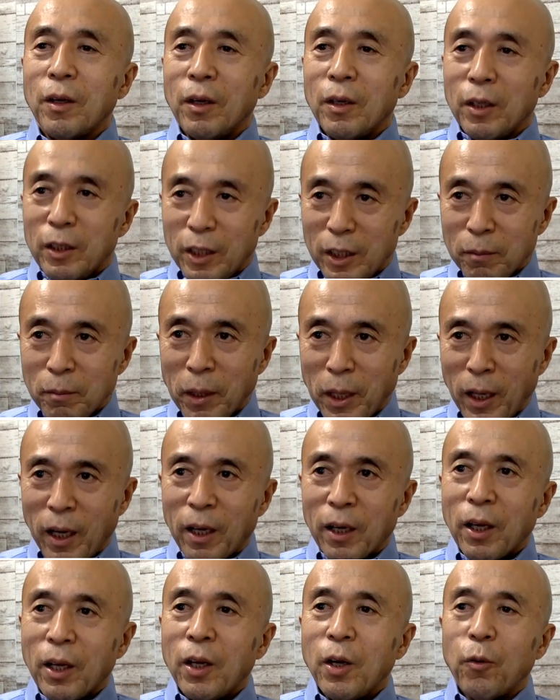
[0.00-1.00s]
今
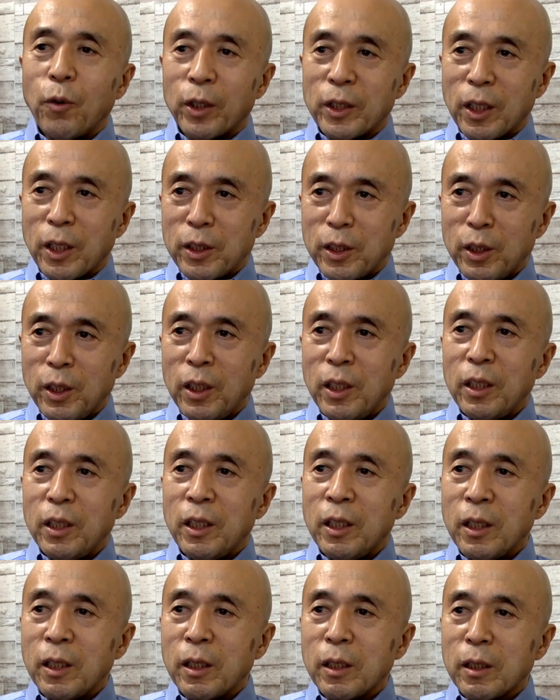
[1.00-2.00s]
私に
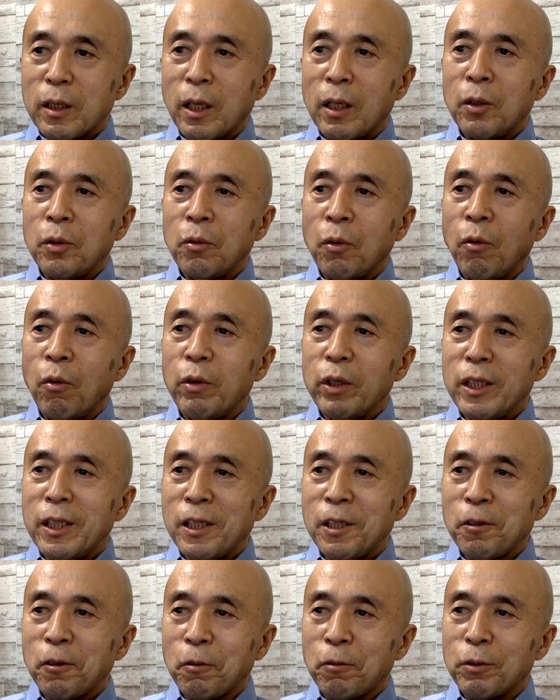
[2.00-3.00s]
一軒の飲
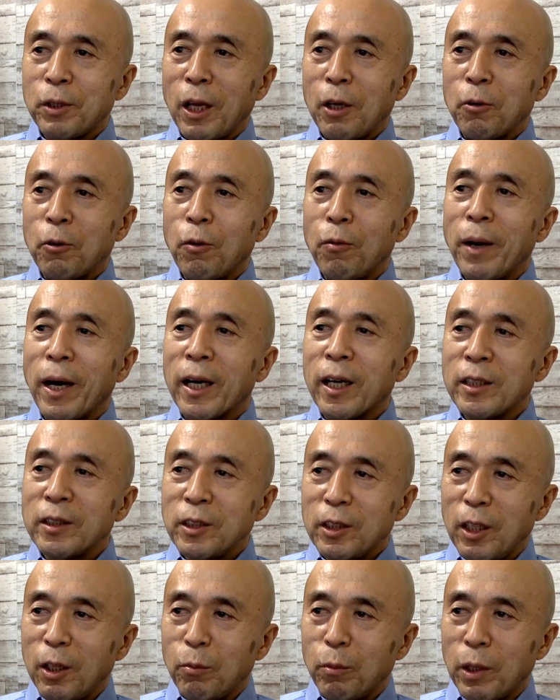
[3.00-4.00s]
食店を任せ
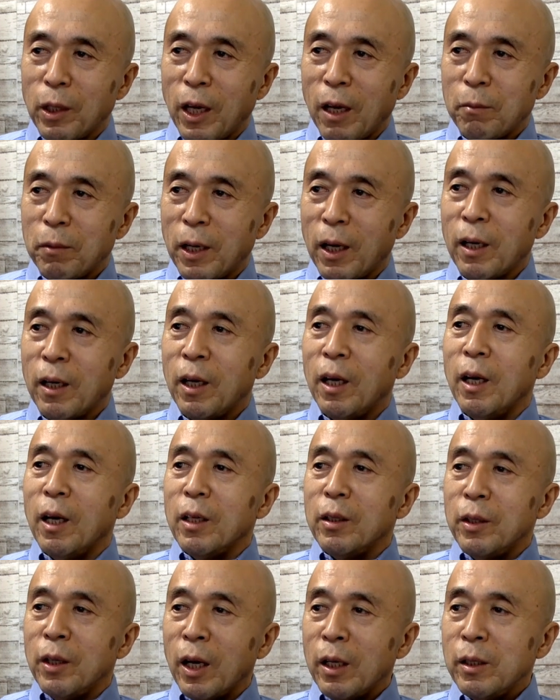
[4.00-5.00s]
てもらえば
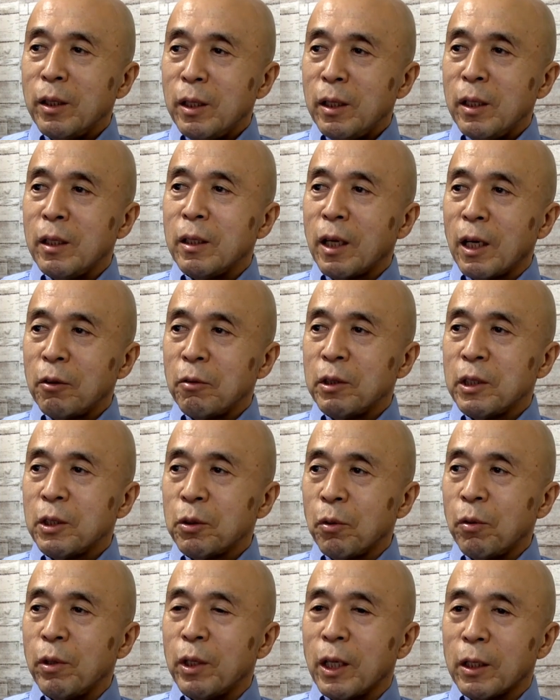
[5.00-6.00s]
何人かの人
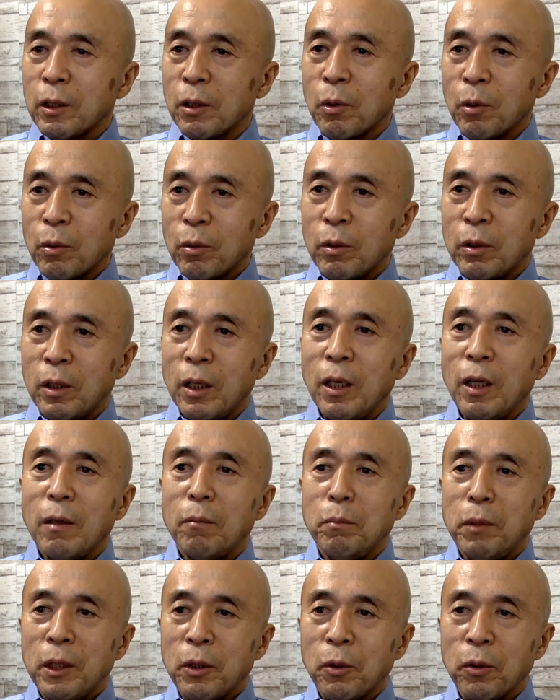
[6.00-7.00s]
を雇って
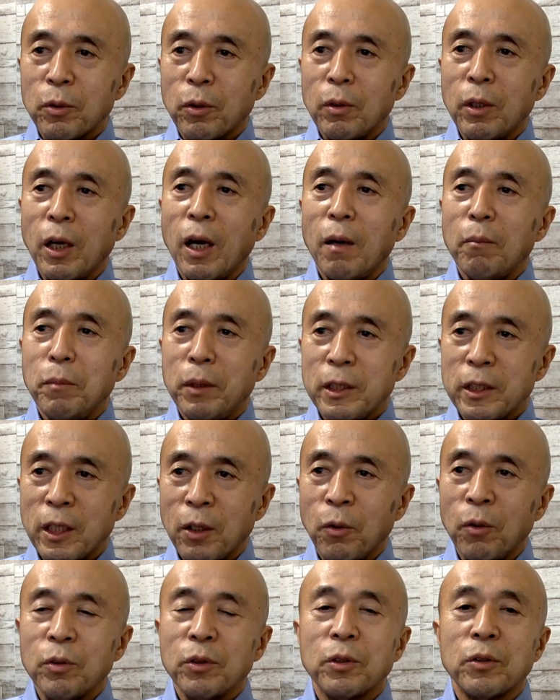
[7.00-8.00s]
見事な店
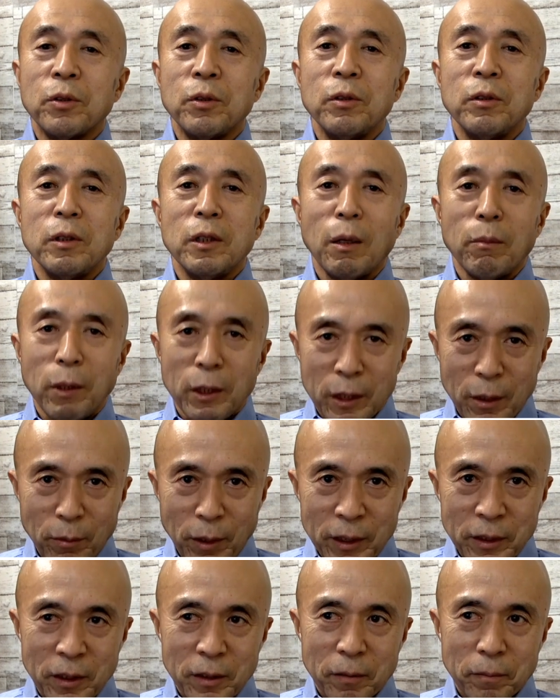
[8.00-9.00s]
を作ってみせま
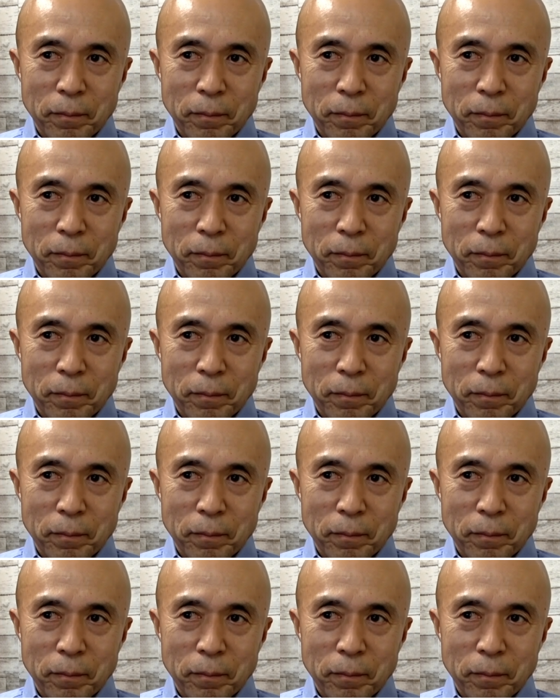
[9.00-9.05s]
す。